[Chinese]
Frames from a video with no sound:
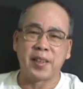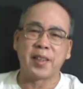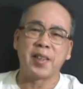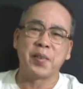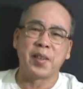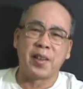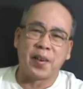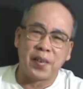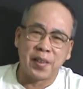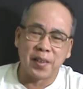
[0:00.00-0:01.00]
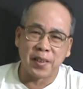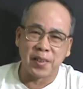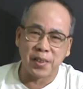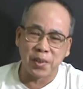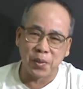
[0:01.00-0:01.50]
天跟各位聊一个，
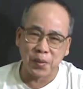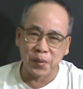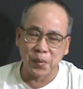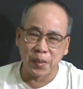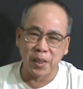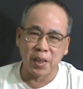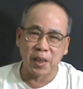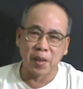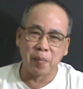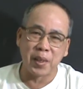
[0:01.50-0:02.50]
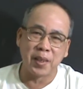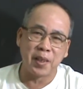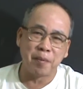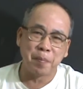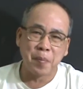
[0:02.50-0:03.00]
是中国的民
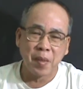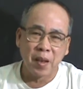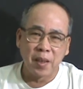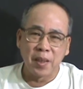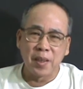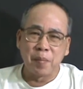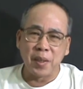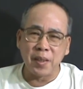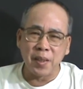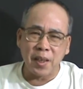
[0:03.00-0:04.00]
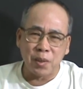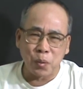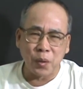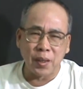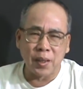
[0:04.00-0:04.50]
歌，民歌很
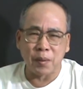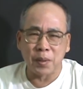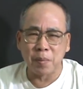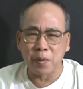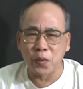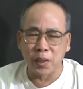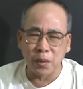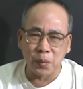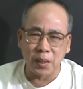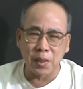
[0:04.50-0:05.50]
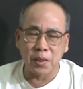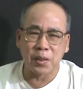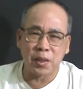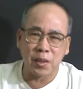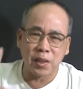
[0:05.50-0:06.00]
多哈，我这边非常多，但
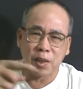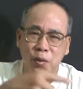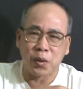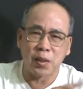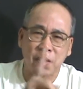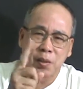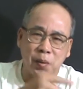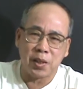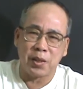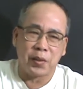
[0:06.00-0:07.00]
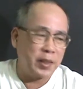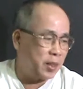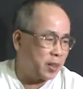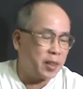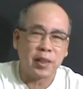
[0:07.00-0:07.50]
这这个其实我只有一
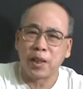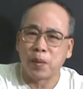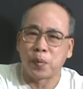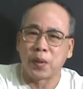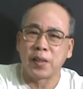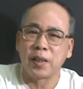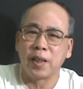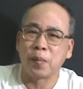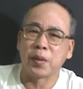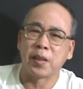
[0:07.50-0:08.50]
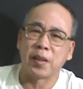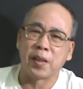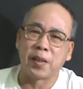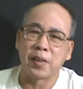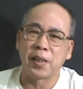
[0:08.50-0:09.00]
个，是一个 tape，这个 tape 现
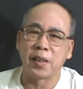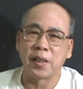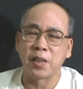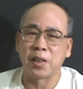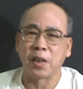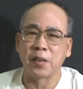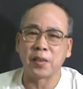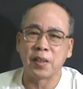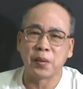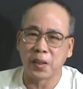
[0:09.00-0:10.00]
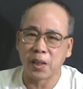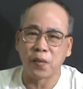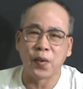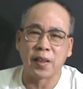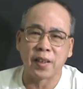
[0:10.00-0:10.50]
在声音很小，但是我等下
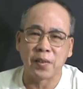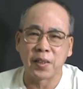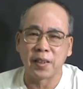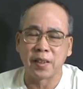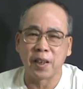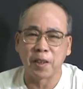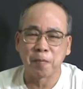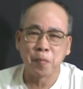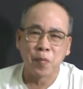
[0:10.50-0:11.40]
放给各位听哈。